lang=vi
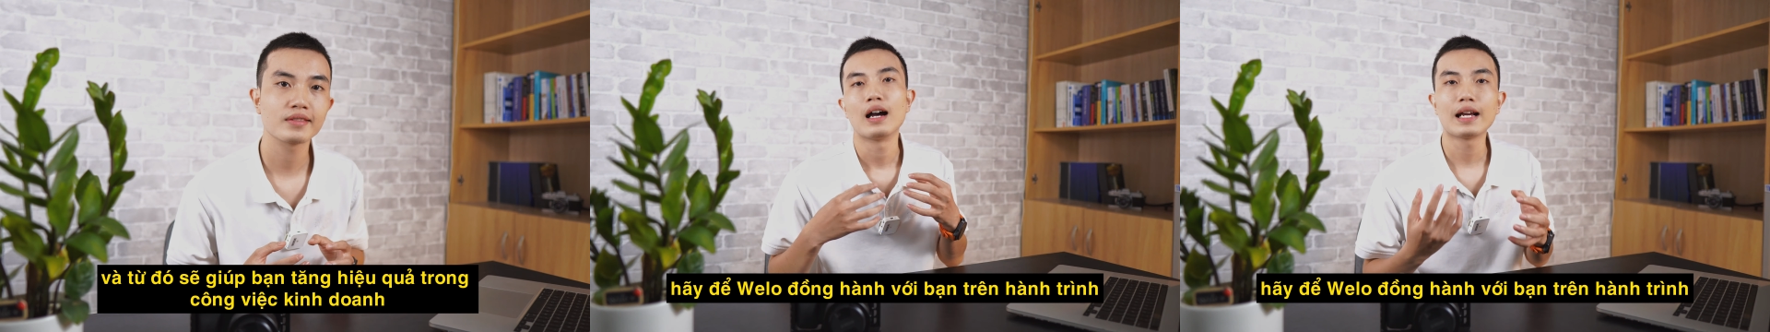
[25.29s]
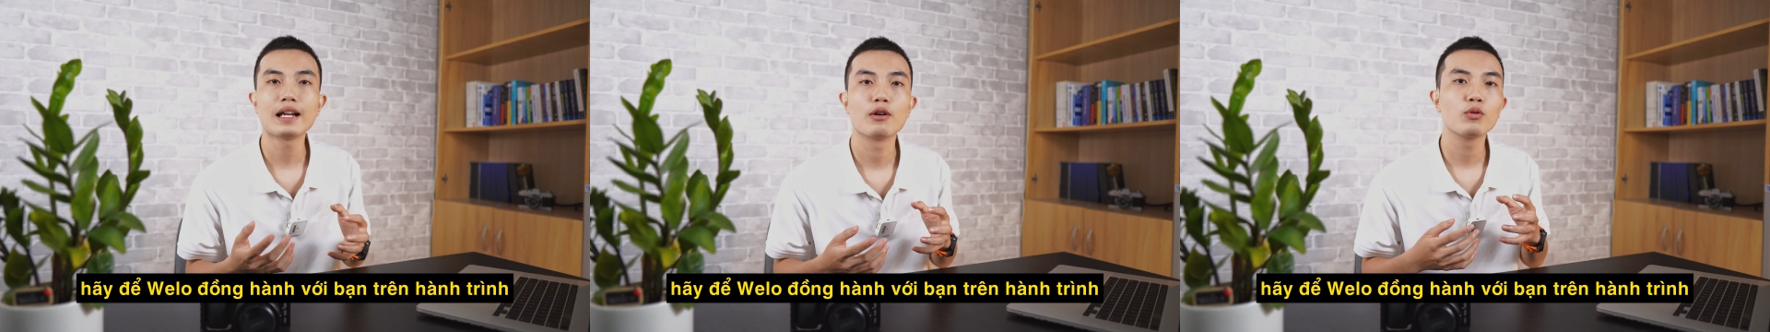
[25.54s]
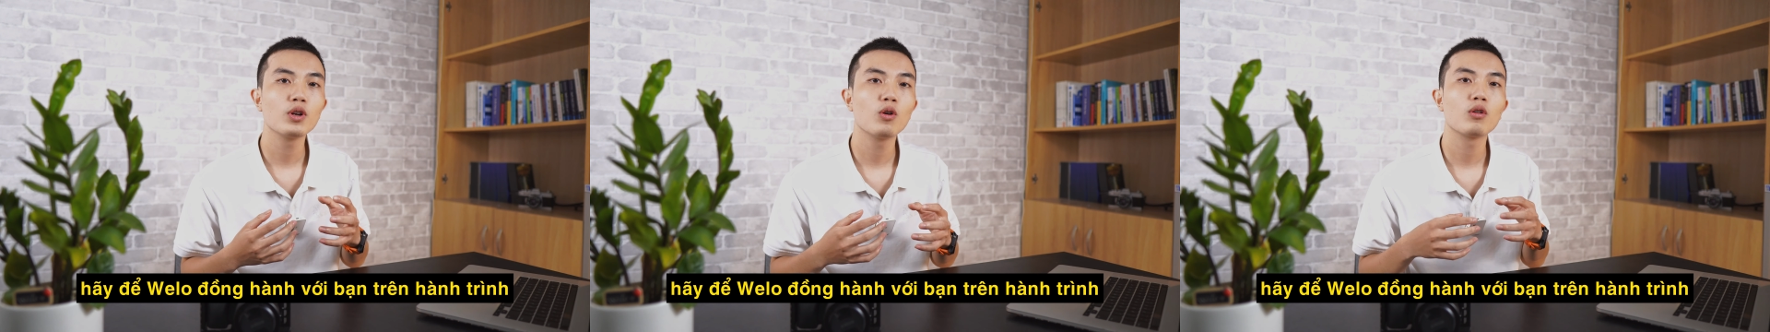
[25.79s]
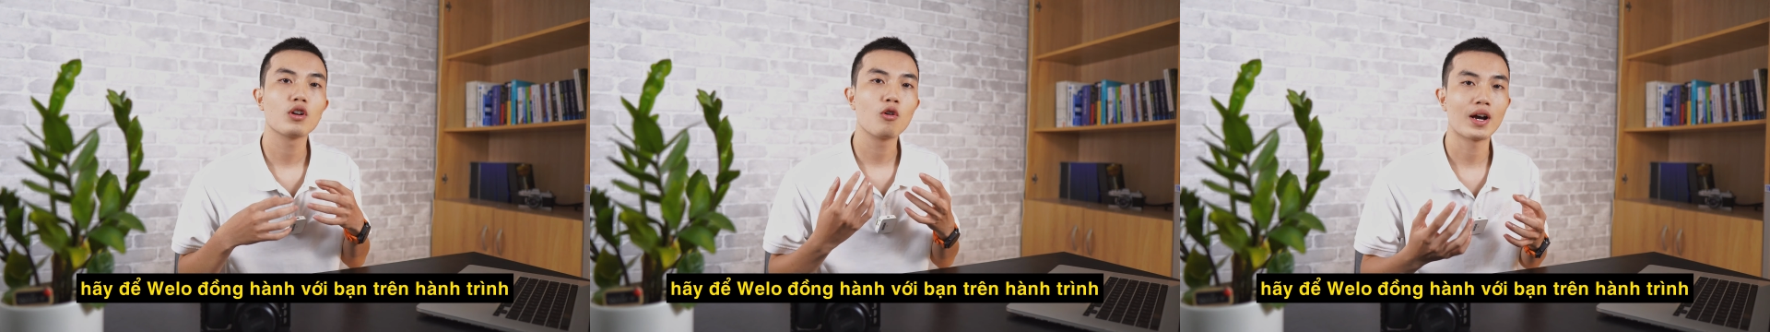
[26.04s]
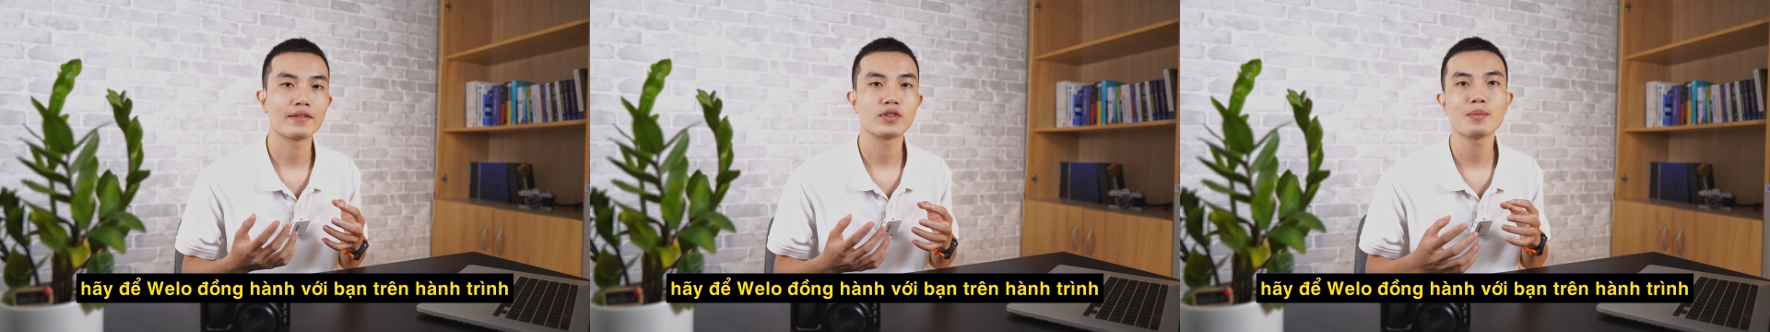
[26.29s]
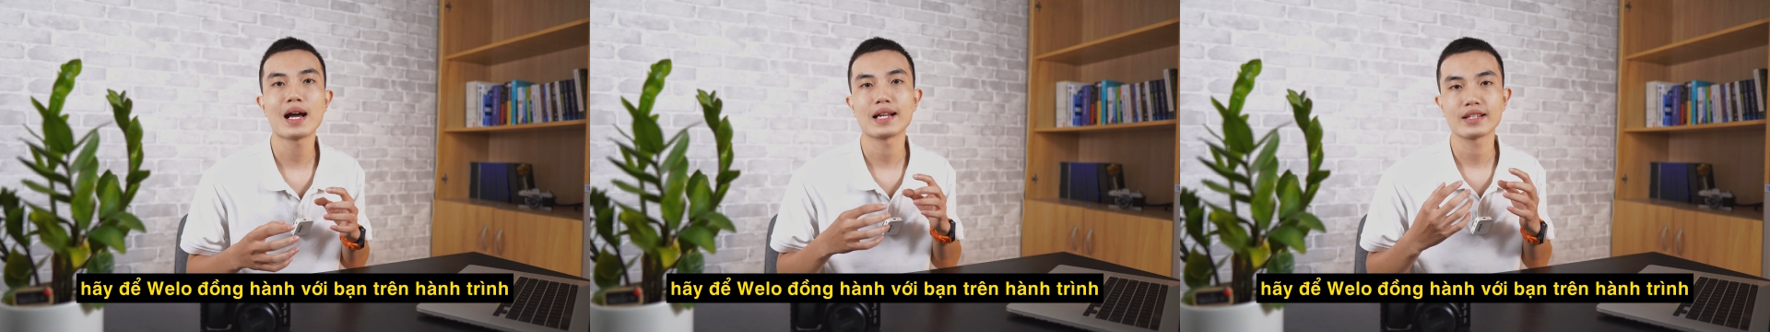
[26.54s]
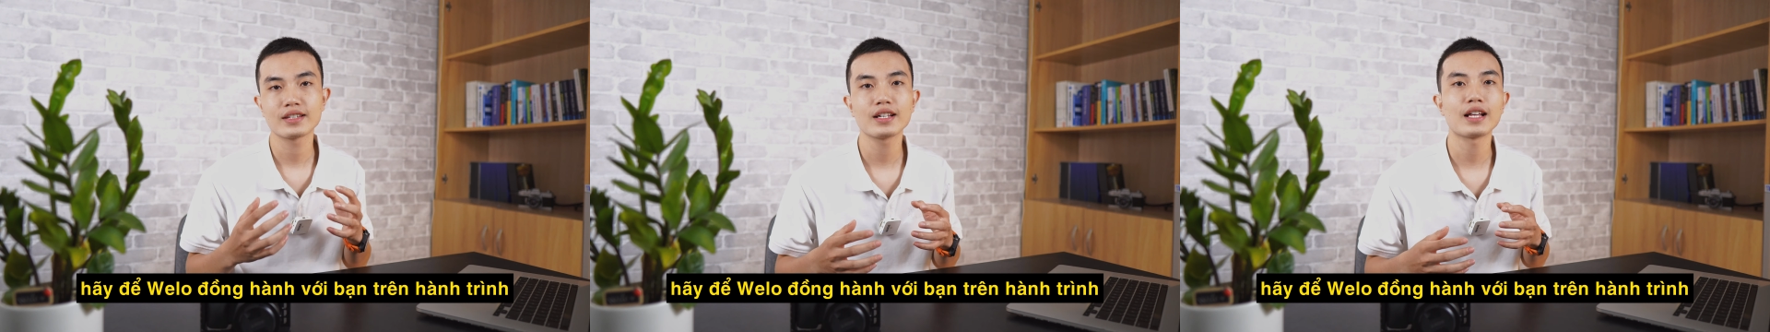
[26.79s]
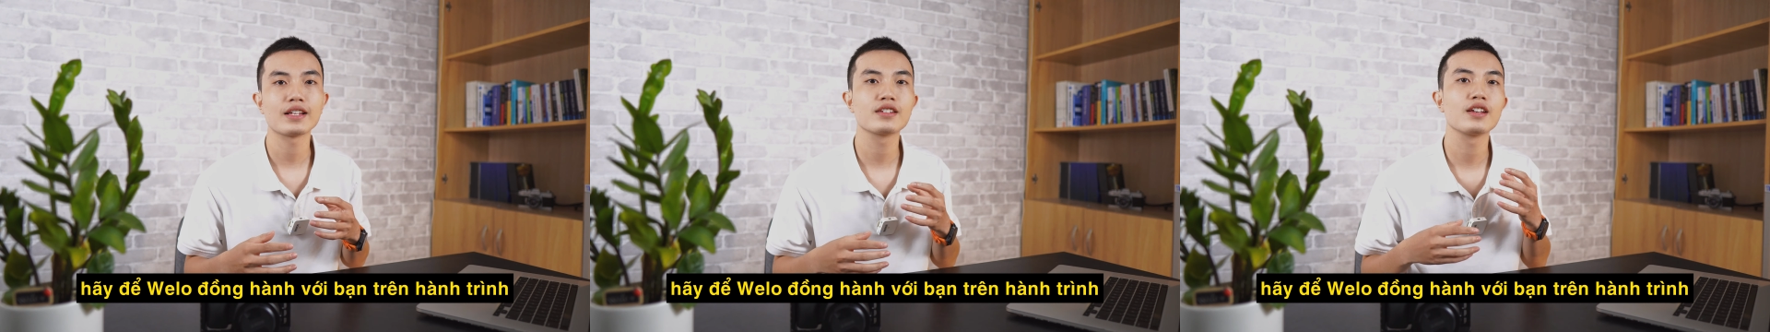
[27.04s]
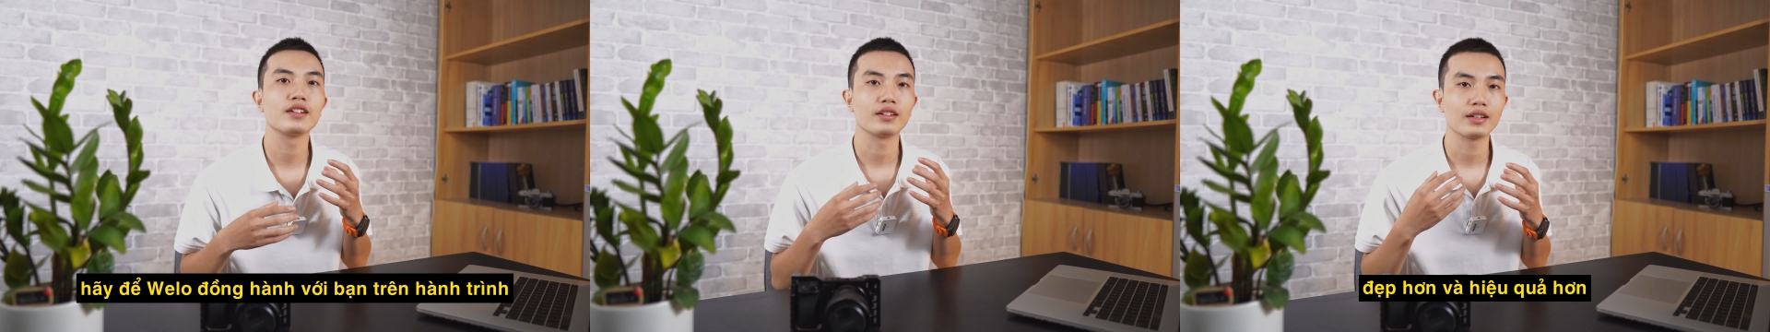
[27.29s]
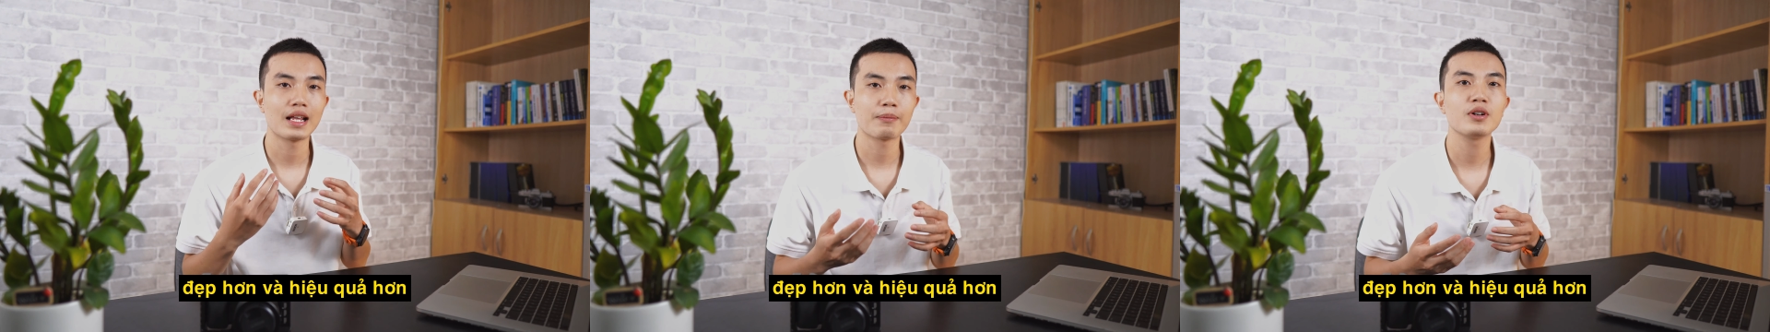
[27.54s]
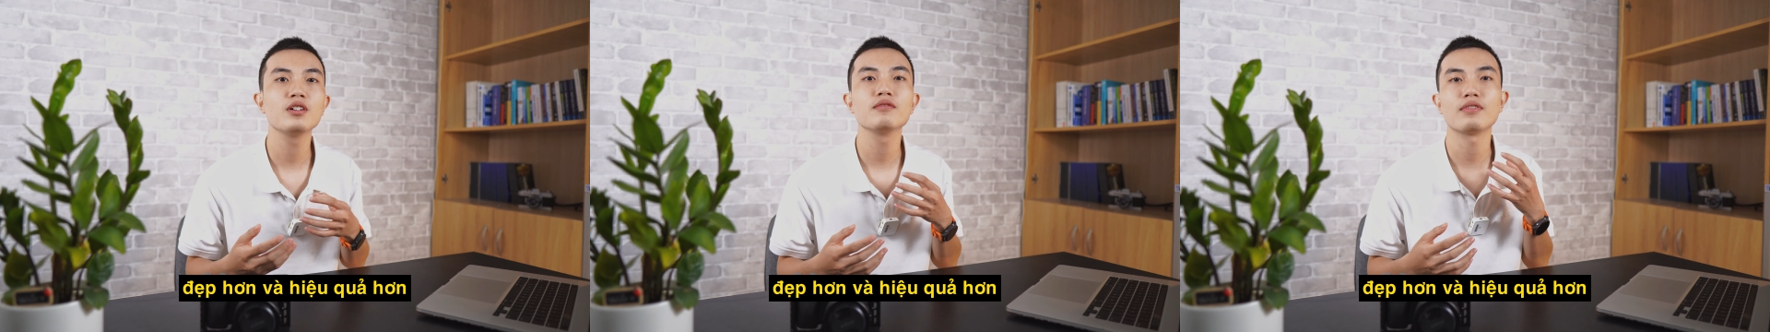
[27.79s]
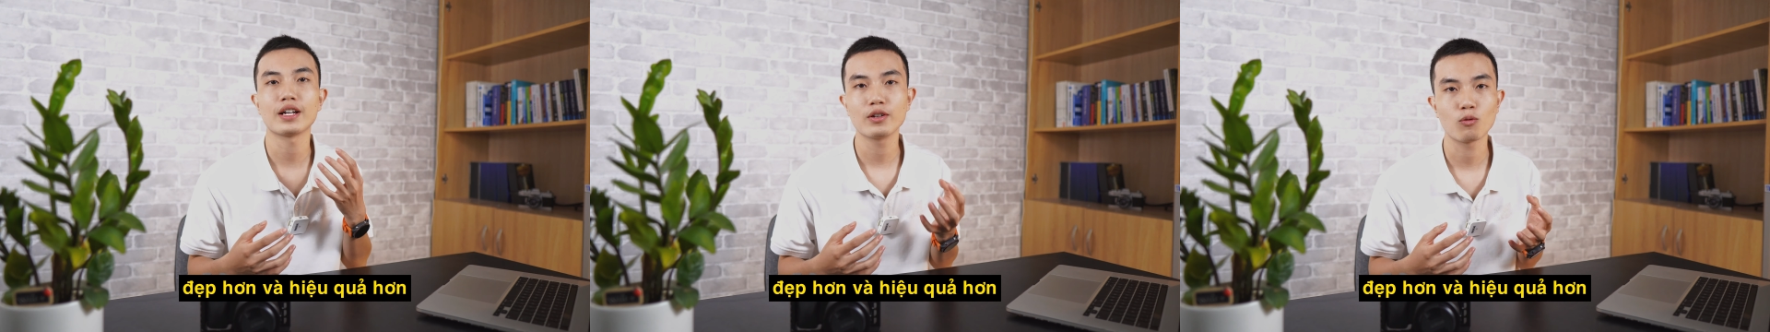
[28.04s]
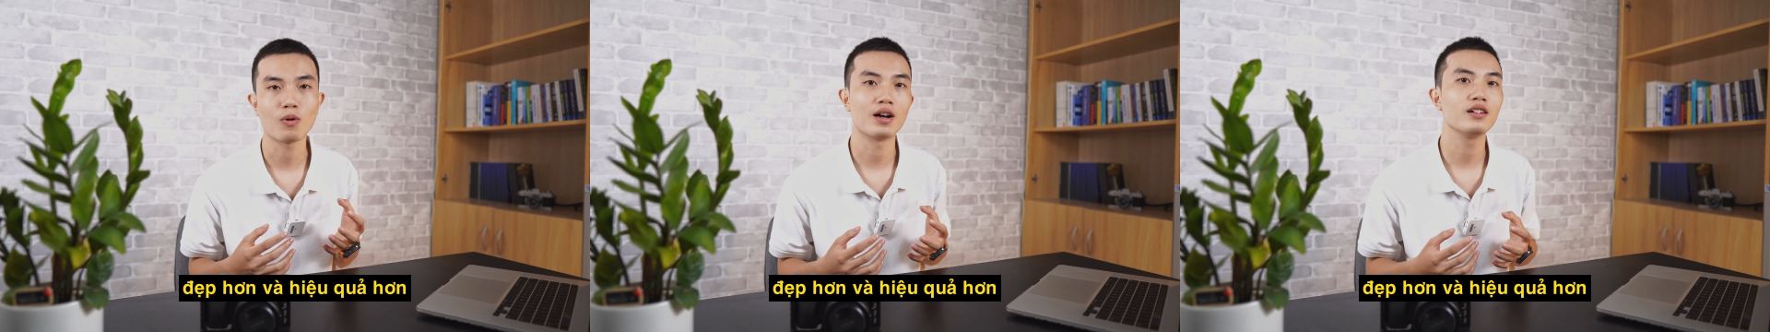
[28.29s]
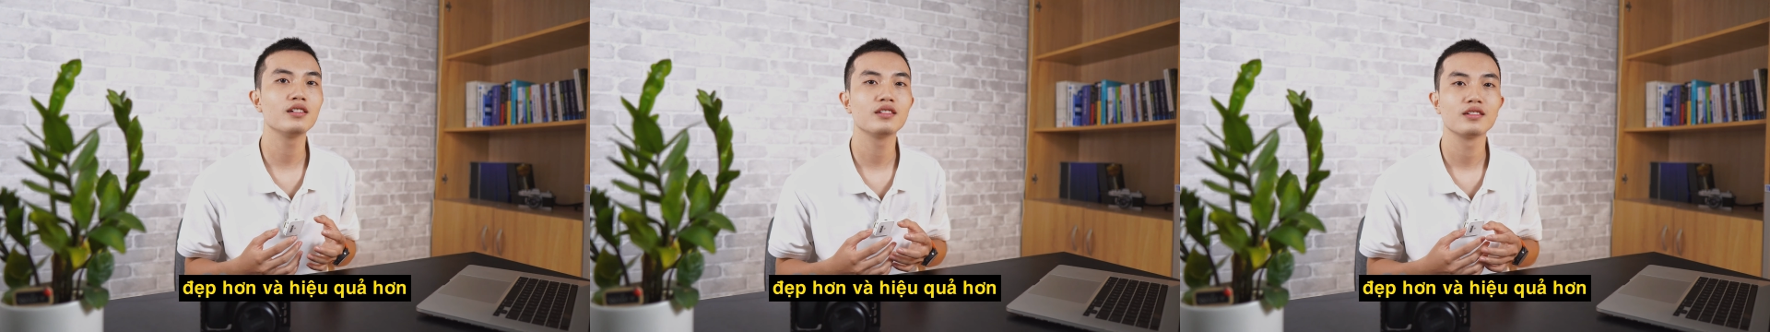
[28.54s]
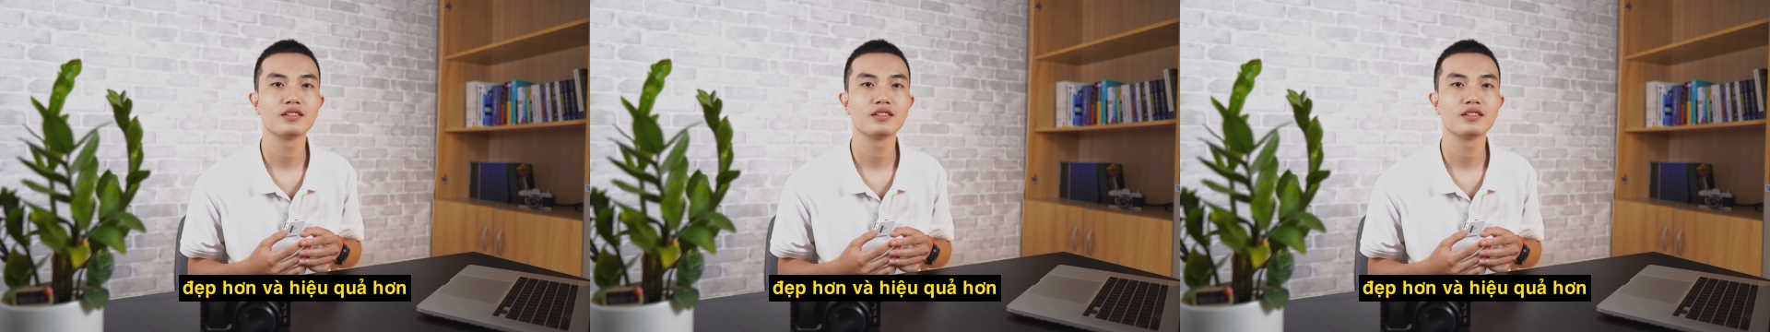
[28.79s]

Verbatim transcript: Hãy để Welo đồng hành với bạn trên hành trình đẹp hơn và hiệu quả hơn.